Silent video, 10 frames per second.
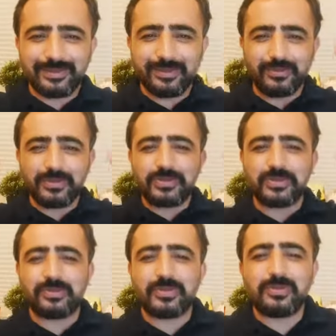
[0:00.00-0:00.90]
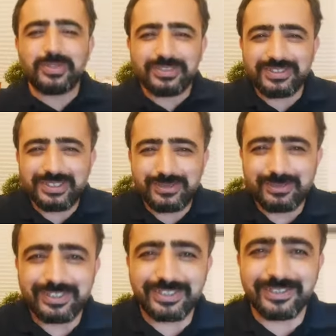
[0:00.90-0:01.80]
E, kompozisyonu bozulmasın
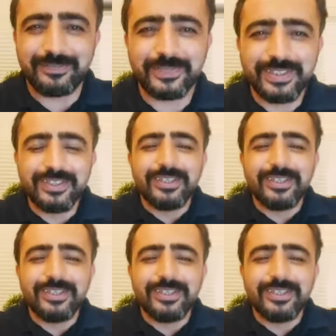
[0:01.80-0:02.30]
zihnimdeki.